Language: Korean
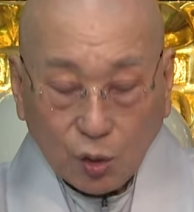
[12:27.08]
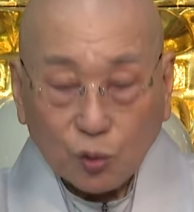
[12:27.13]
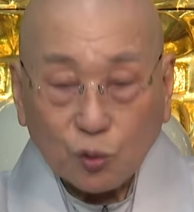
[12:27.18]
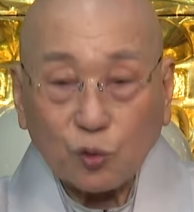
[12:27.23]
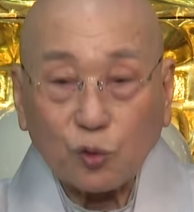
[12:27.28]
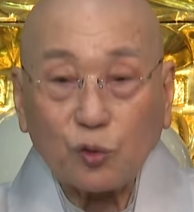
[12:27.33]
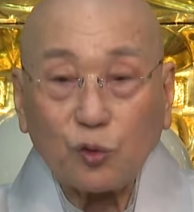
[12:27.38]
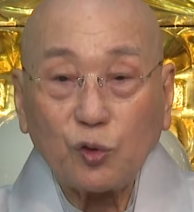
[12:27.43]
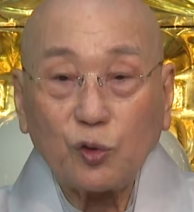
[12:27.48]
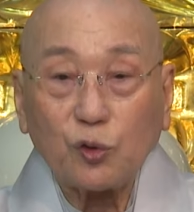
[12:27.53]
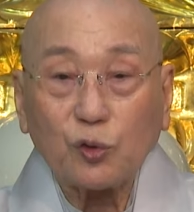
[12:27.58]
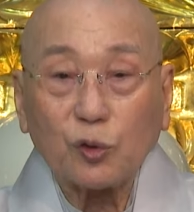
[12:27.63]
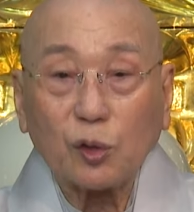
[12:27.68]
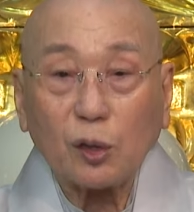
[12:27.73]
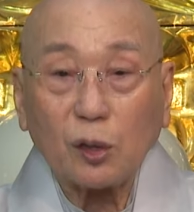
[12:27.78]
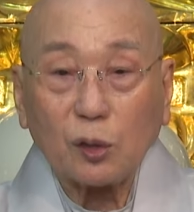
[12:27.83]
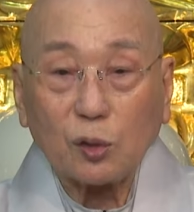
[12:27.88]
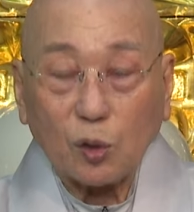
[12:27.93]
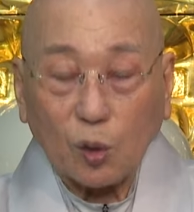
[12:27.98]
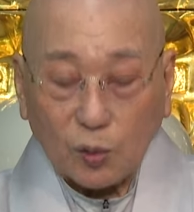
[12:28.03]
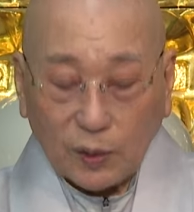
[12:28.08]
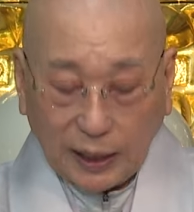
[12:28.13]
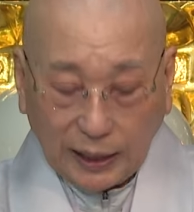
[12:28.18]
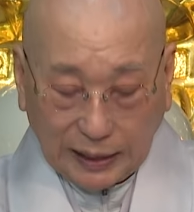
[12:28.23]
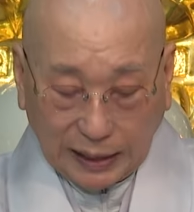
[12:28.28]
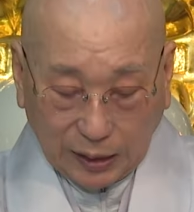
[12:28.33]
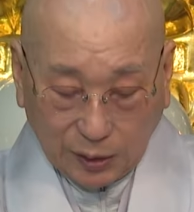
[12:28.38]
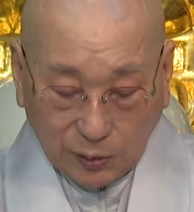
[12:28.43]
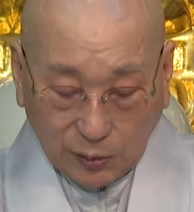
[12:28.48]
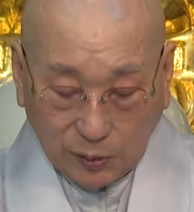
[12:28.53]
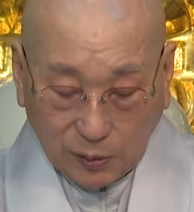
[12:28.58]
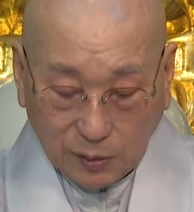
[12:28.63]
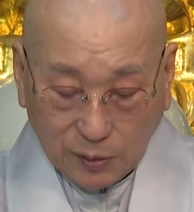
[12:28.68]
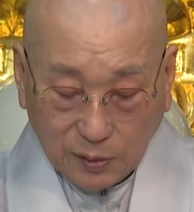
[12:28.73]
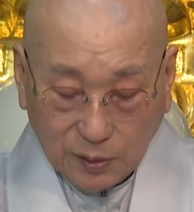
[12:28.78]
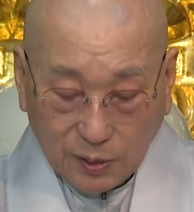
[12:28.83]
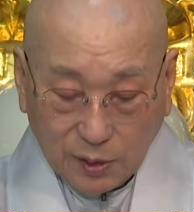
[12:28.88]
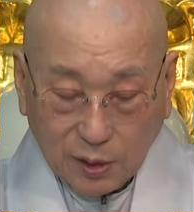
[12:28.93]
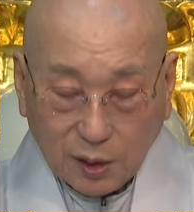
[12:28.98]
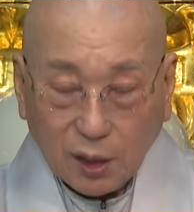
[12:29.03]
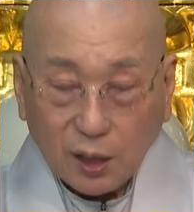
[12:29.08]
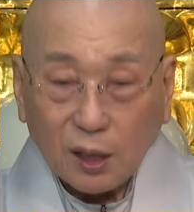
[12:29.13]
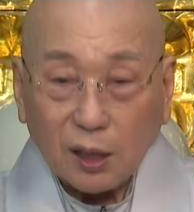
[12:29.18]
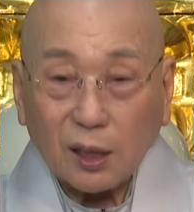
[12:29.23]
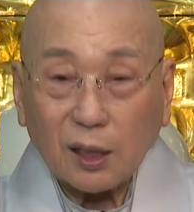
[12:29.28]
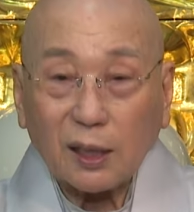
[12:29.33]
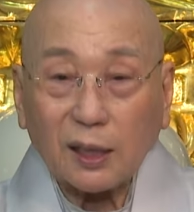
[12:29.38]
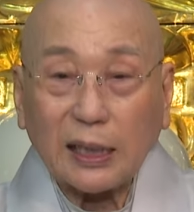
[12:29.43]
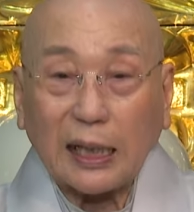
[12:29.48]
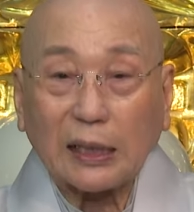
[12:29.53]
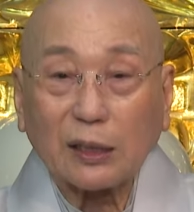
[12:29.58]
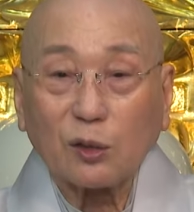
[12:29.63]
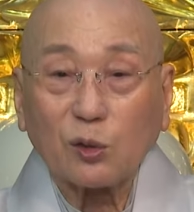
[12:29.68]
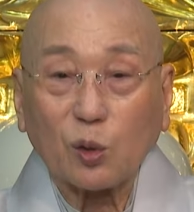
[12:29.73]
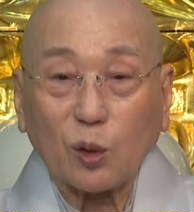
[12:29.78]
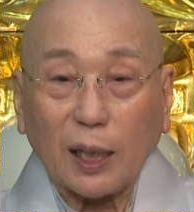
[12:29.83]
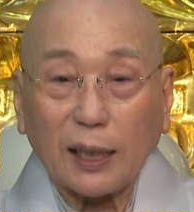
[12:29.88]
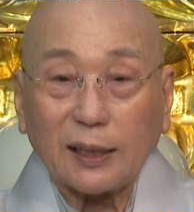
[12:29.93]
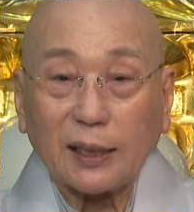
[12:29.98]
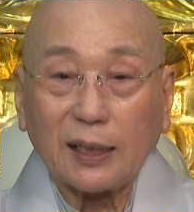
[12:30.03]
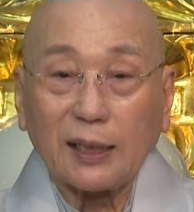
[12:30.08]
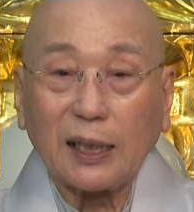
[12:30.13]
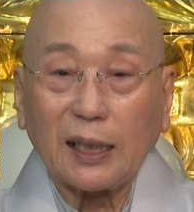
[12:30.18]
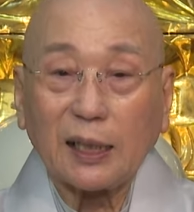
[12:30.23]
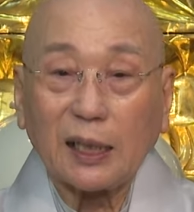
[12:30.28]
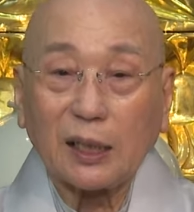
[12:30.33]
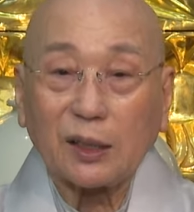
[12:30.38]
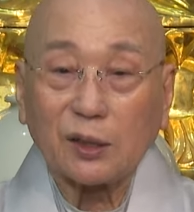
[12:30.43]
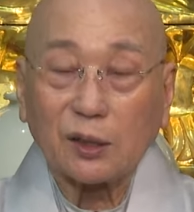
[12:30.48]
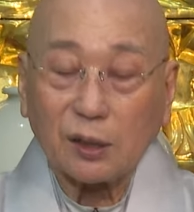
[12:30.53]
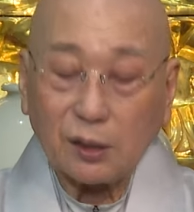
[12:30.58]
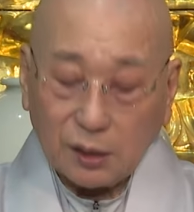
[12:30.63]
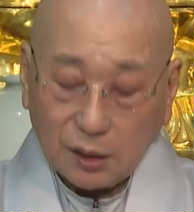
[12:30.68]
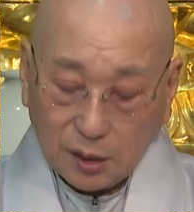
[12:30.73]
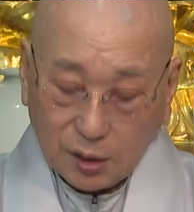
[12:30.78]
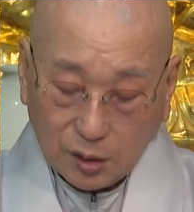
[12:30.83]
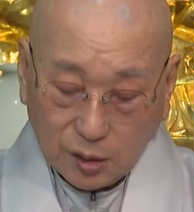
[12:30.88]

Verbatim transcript: 군주를 농락했고 가져 놀았던 얘기죠.